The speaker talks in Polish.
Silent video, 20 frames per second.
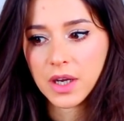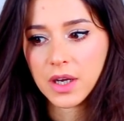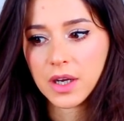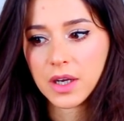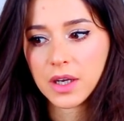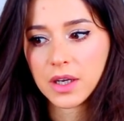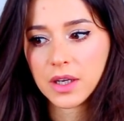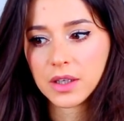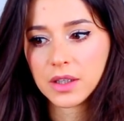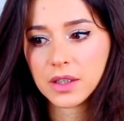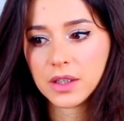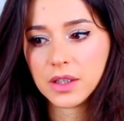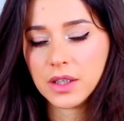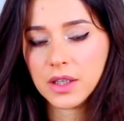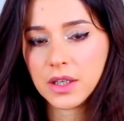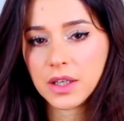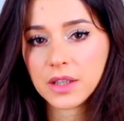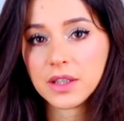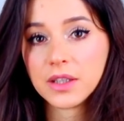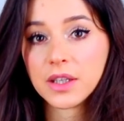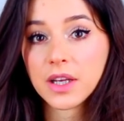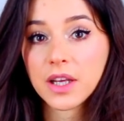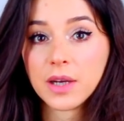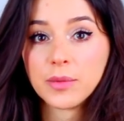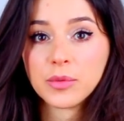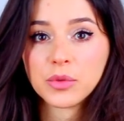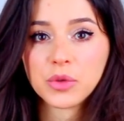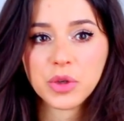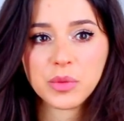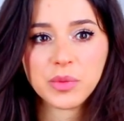E, I jedyny
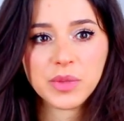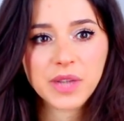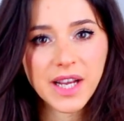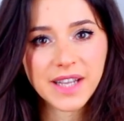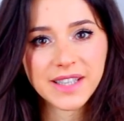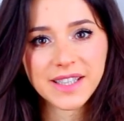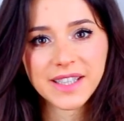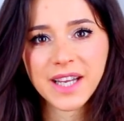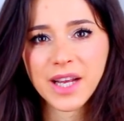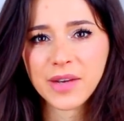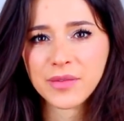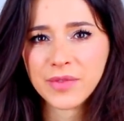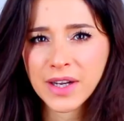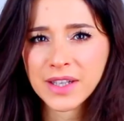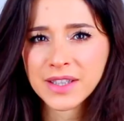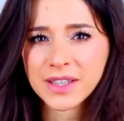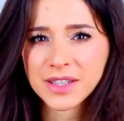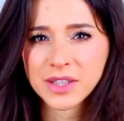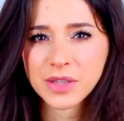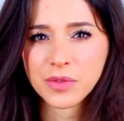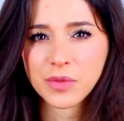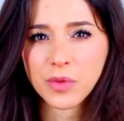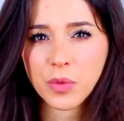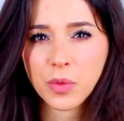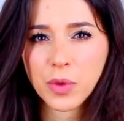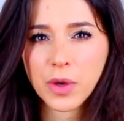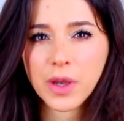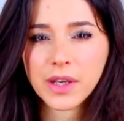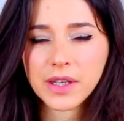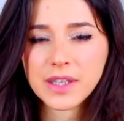krem, który mi daje takie efekty, że w
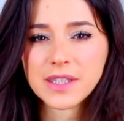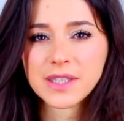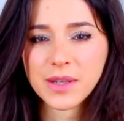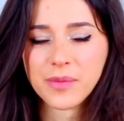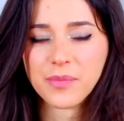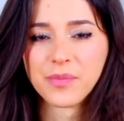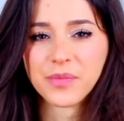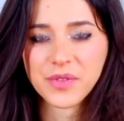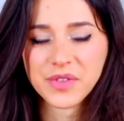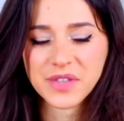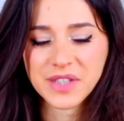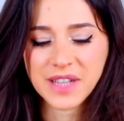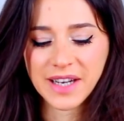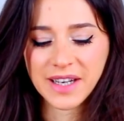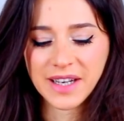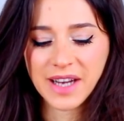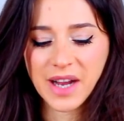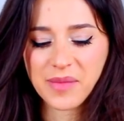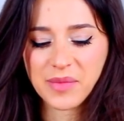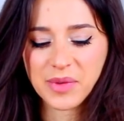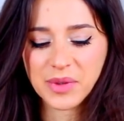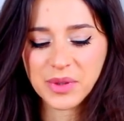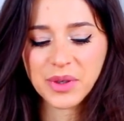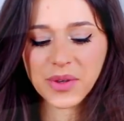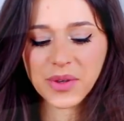ogóle jestem w stanie jakby